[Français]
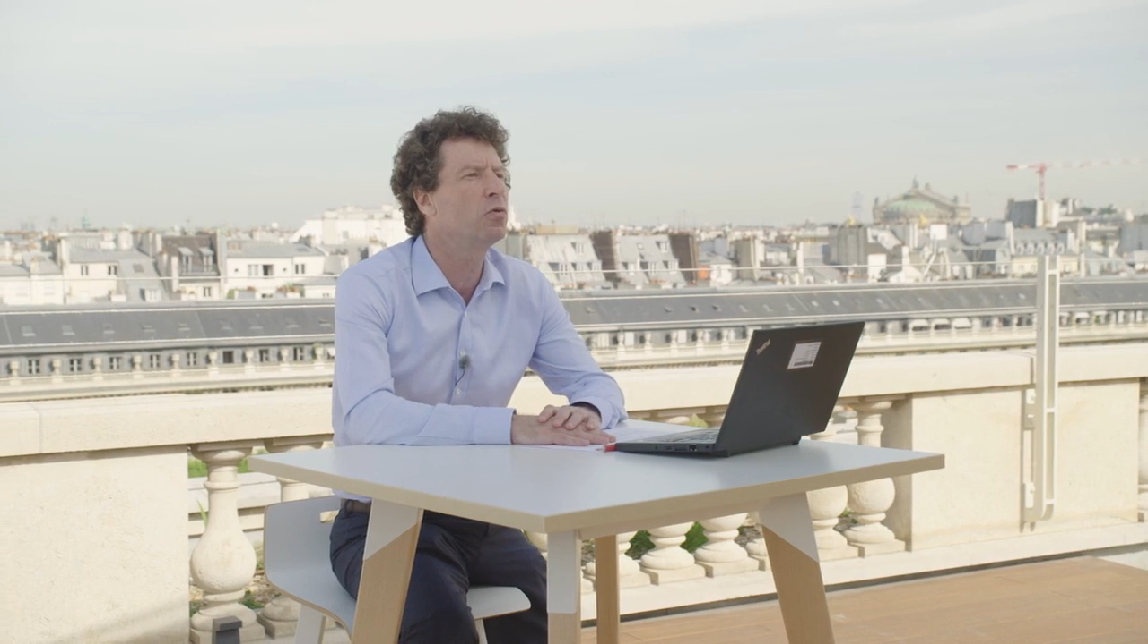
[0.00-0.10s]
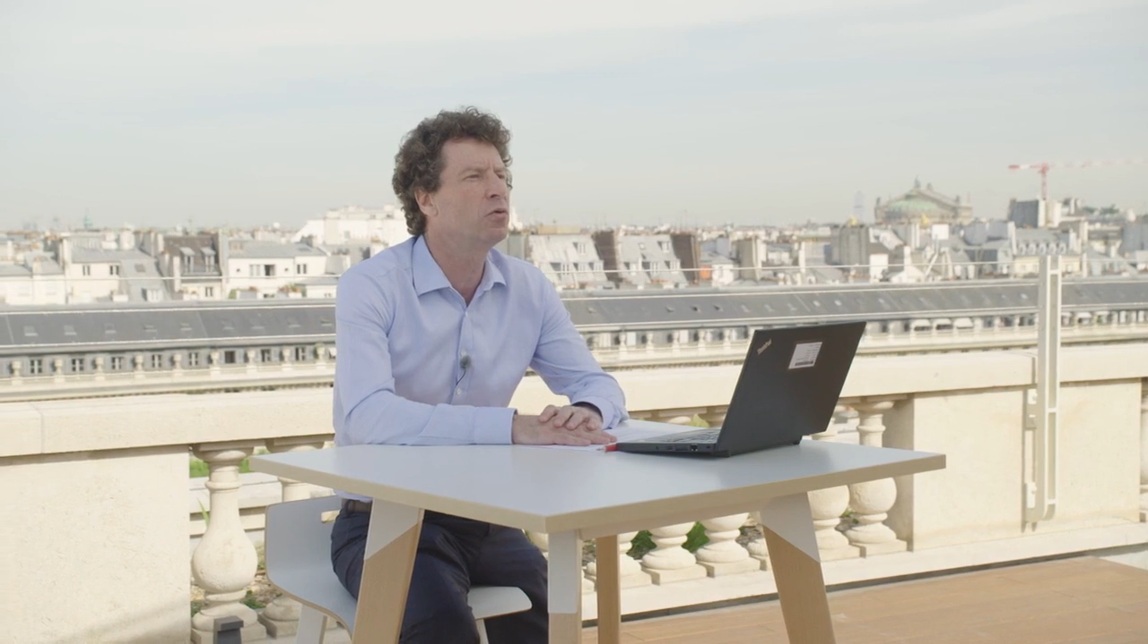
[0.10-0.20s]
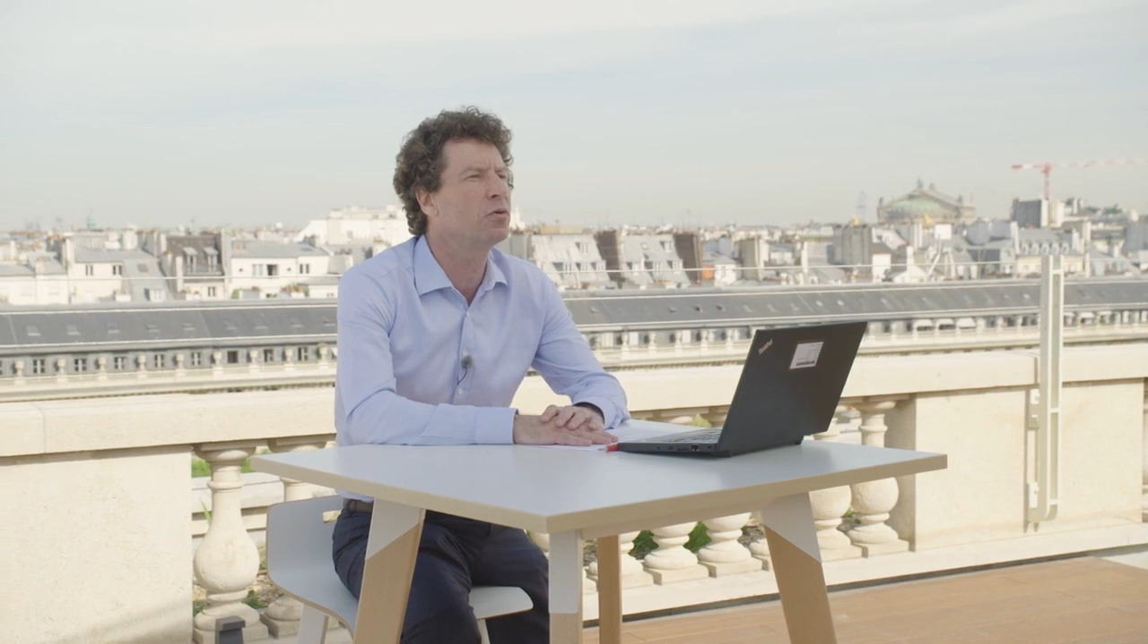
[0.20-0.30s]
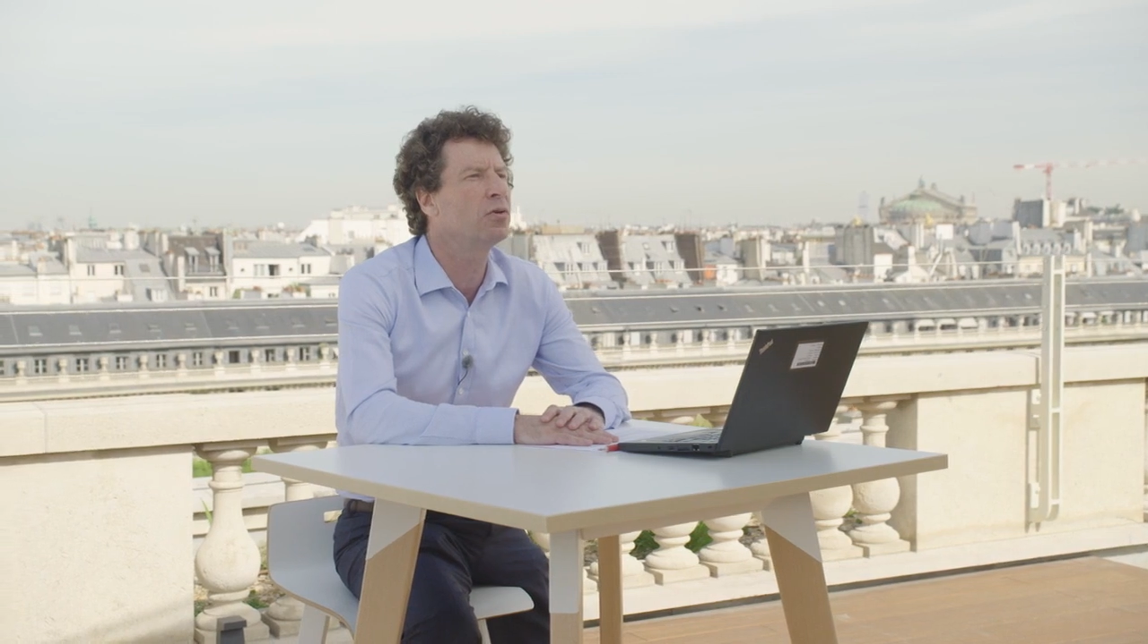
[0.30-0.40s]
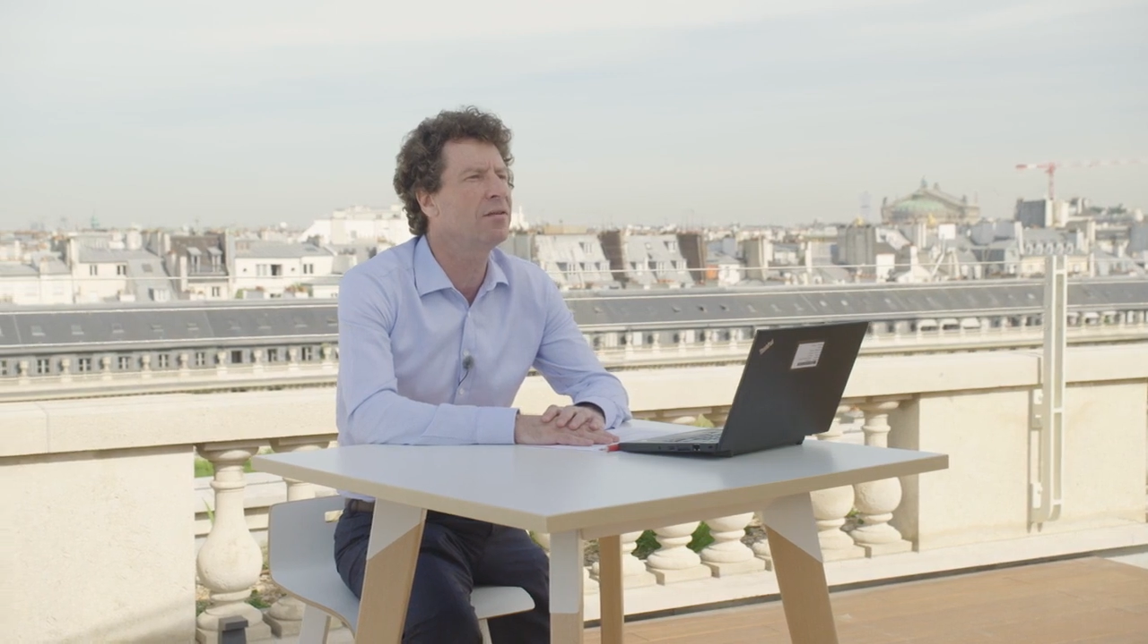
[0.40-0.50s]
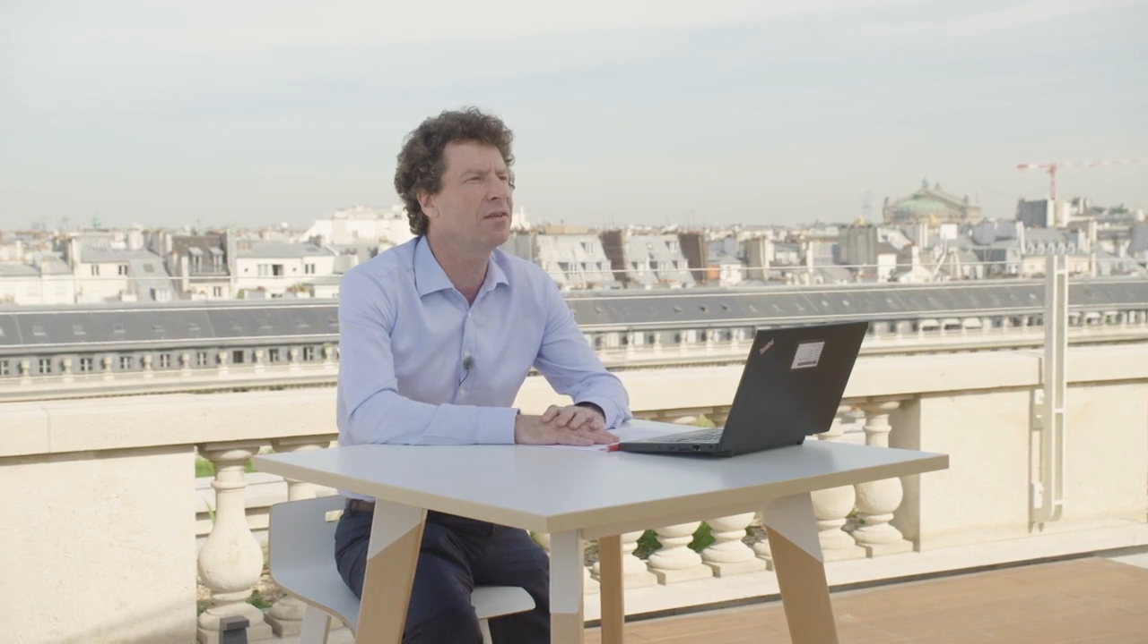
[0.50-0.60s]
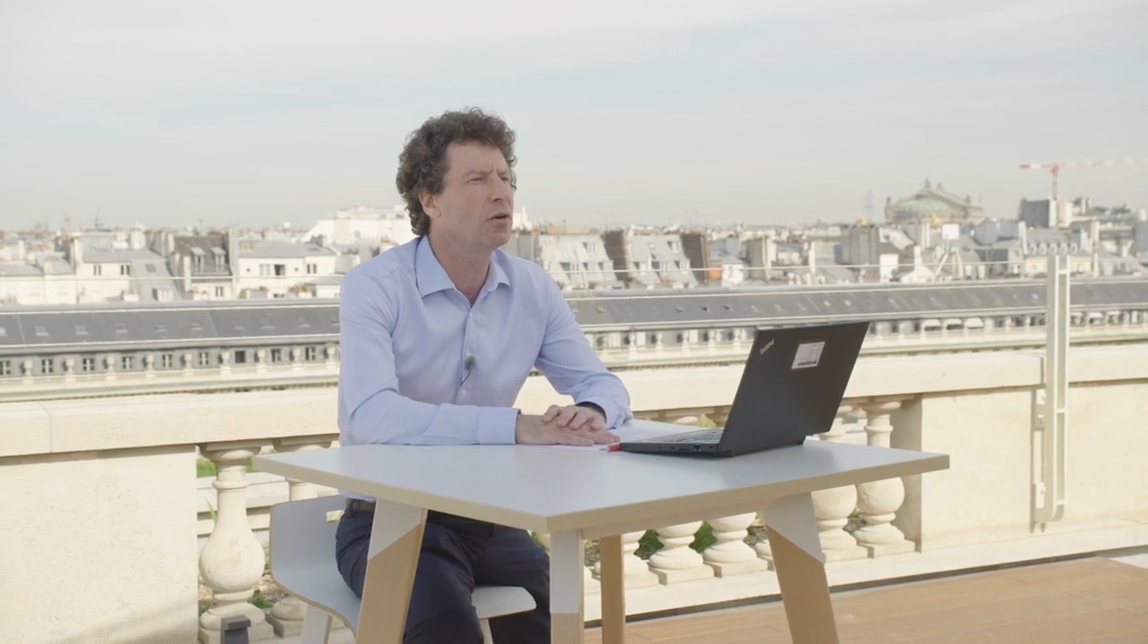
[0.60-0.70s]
autour de